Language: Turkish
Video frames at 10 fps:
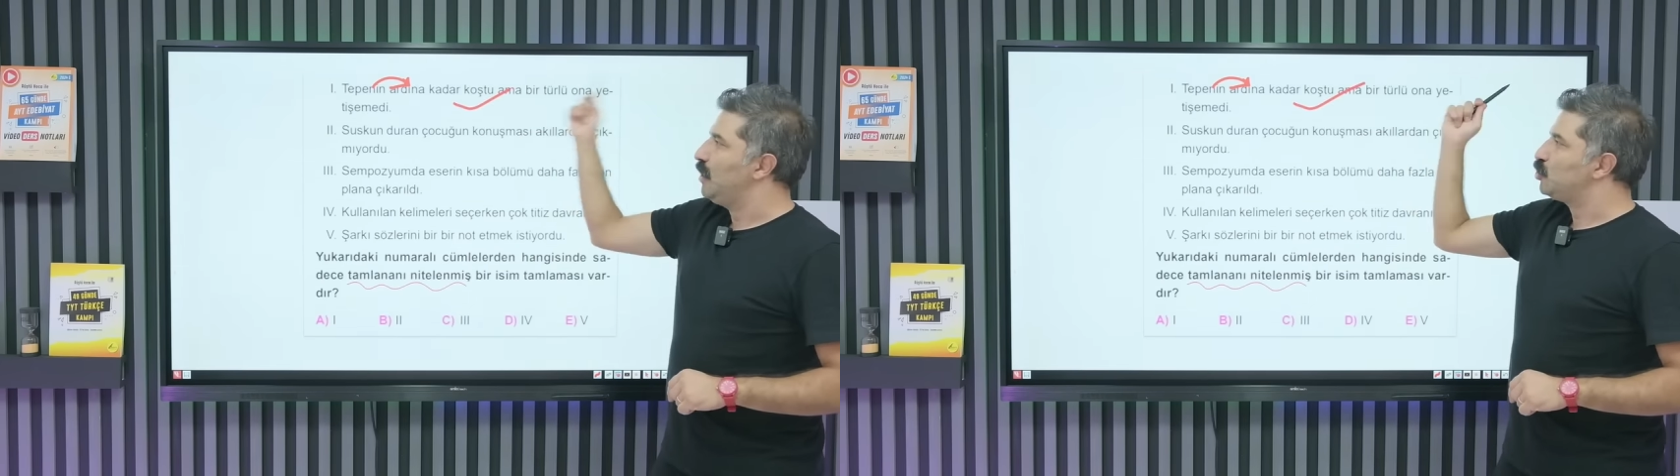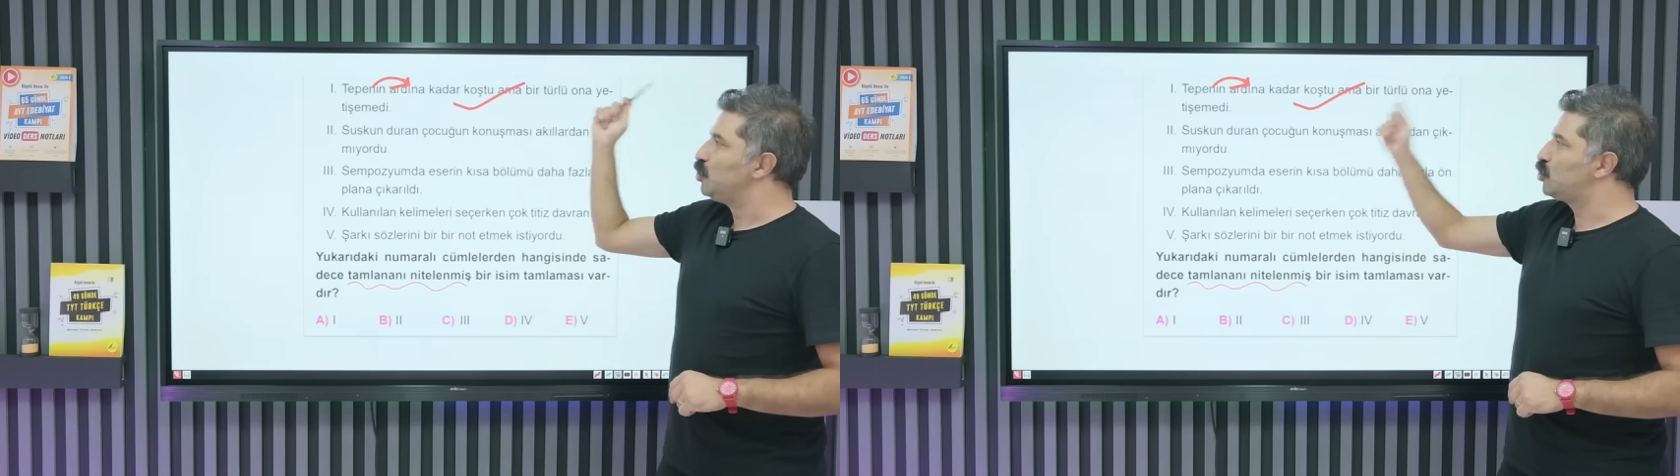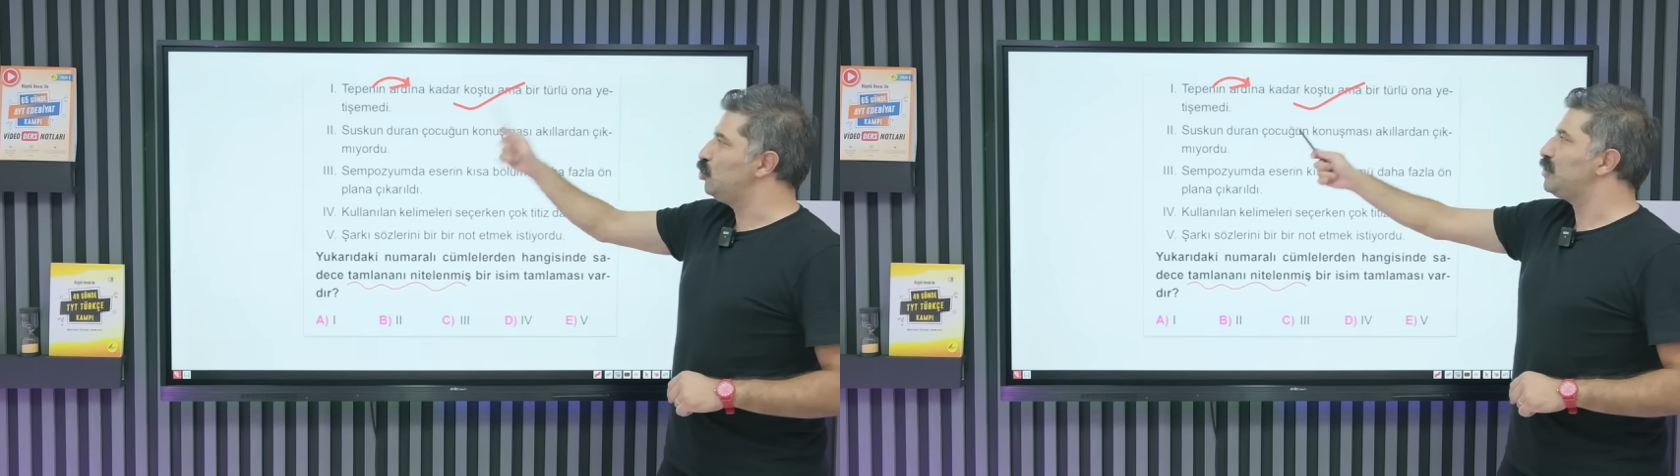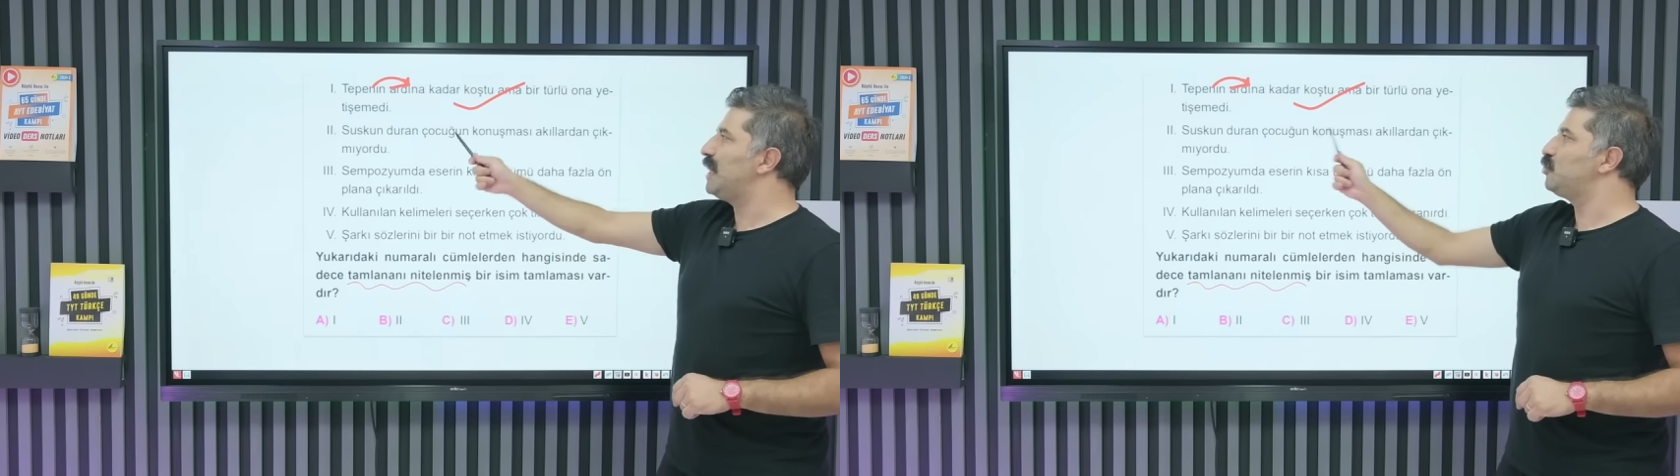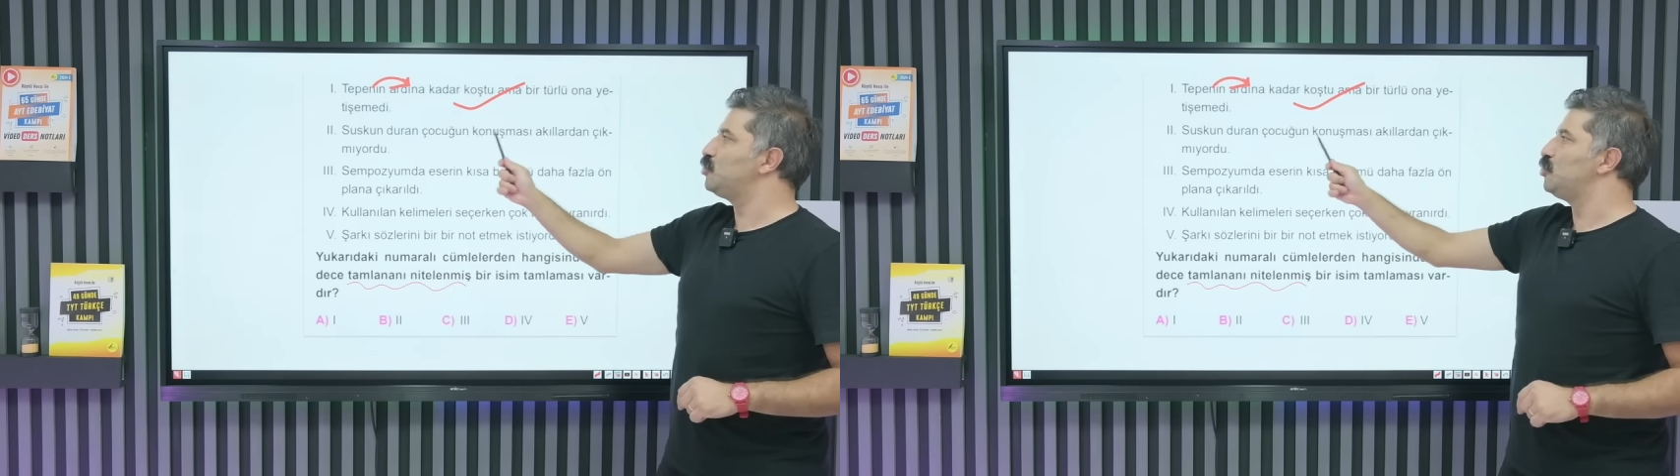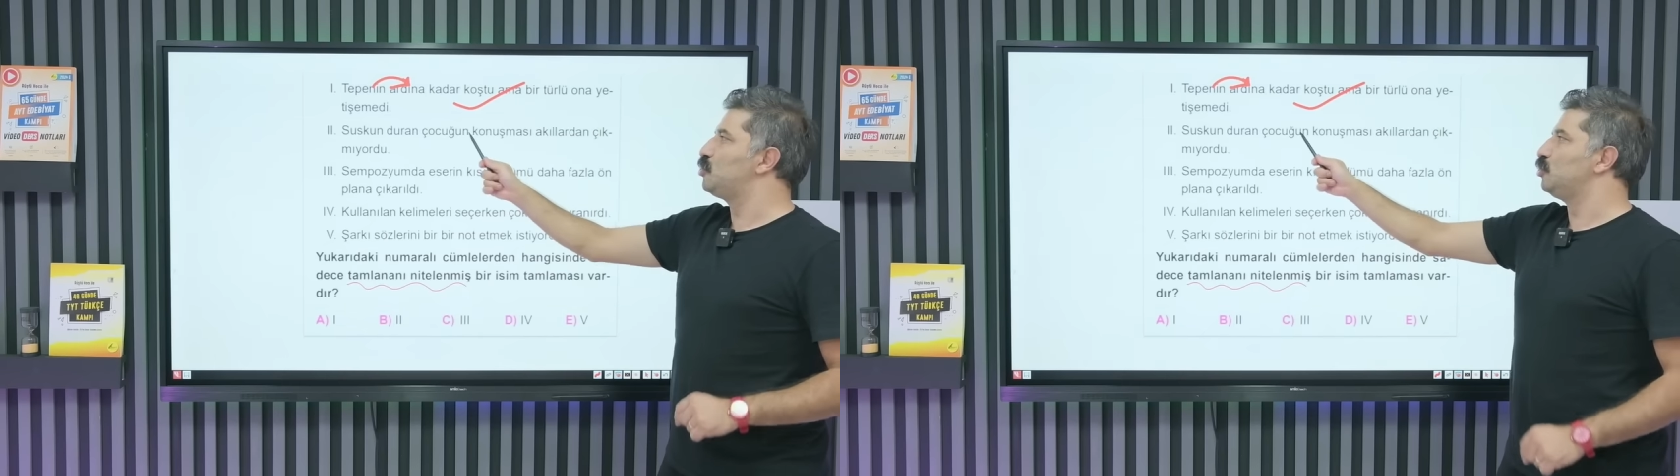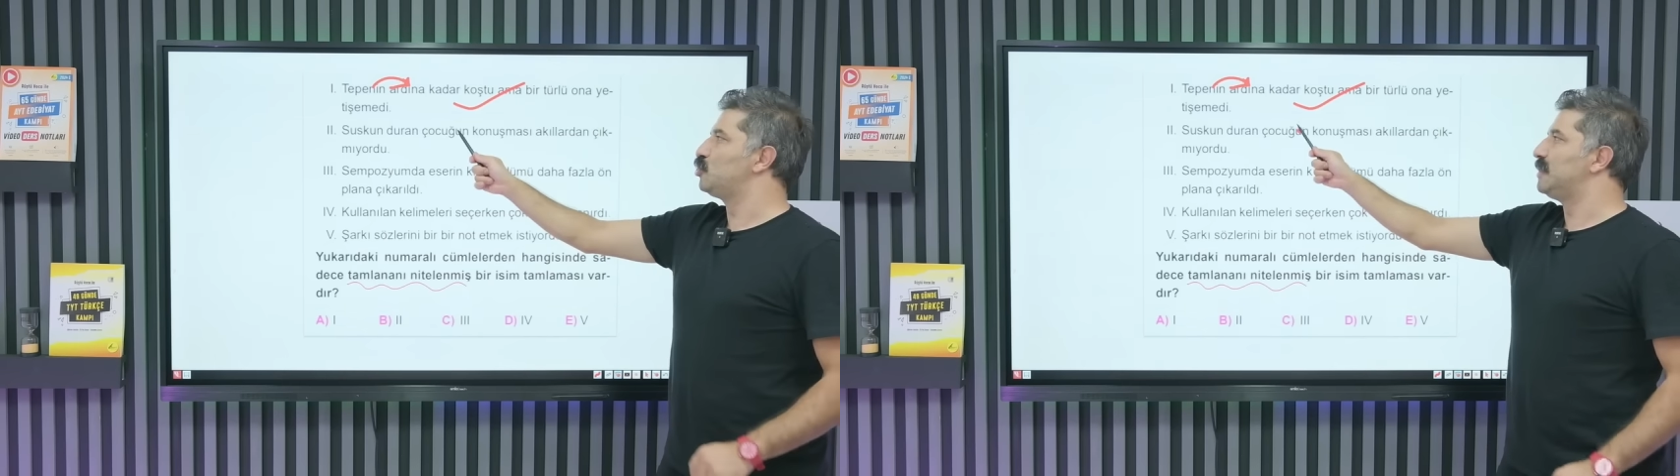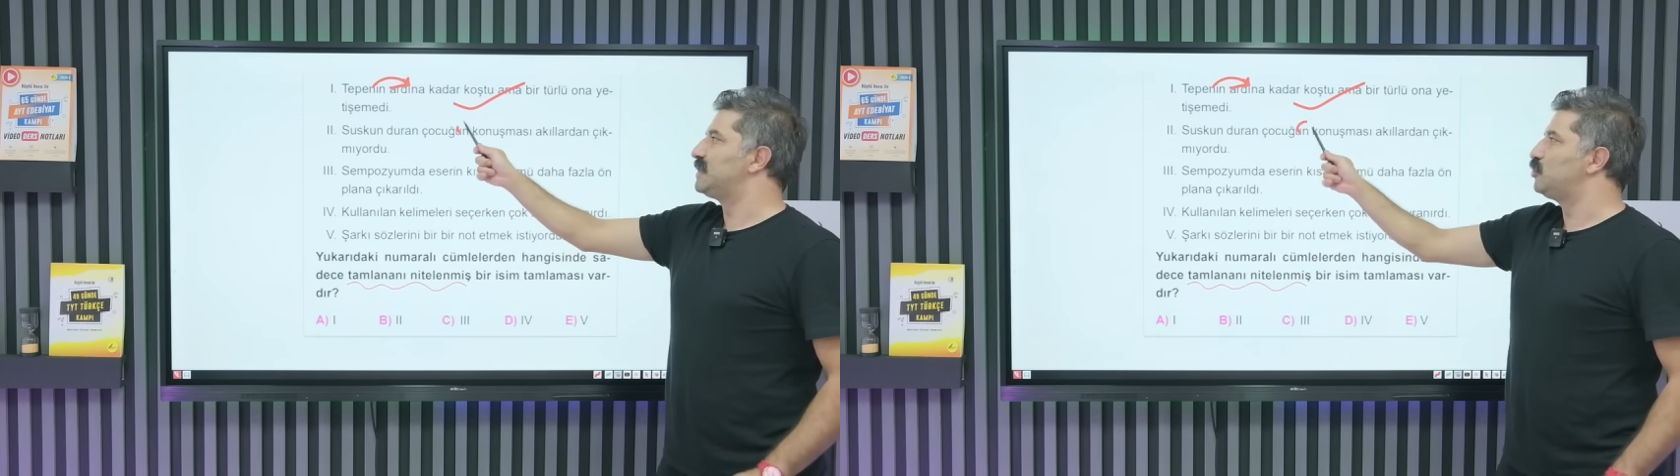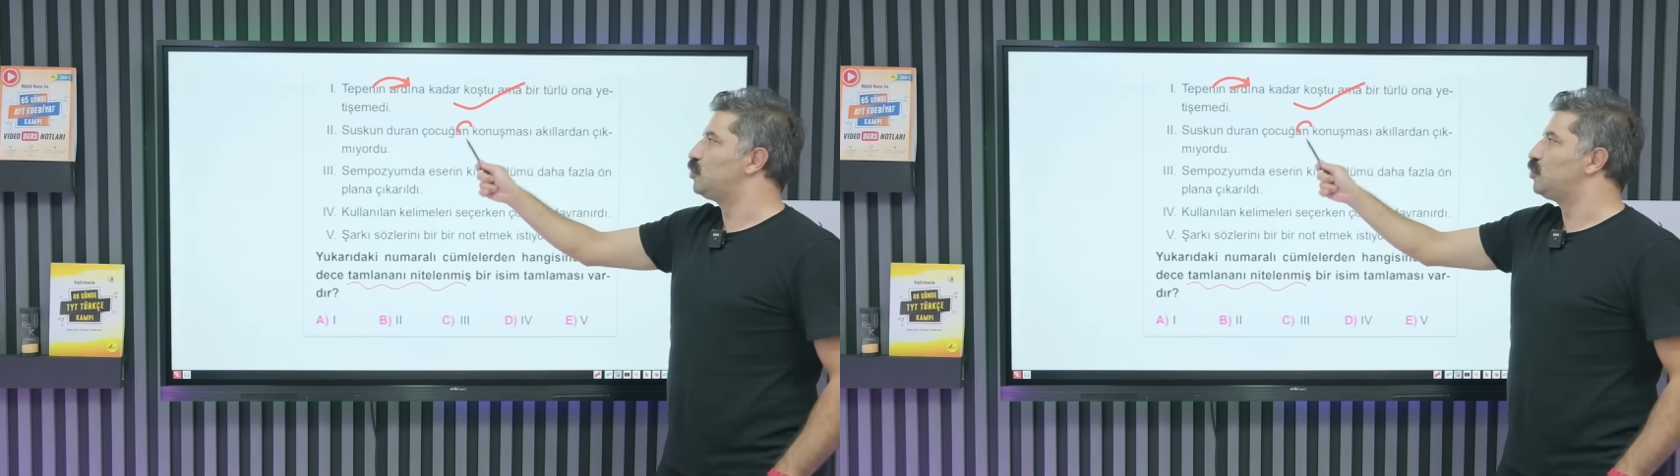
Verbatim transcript: Suskun duran çocuğun konuşması,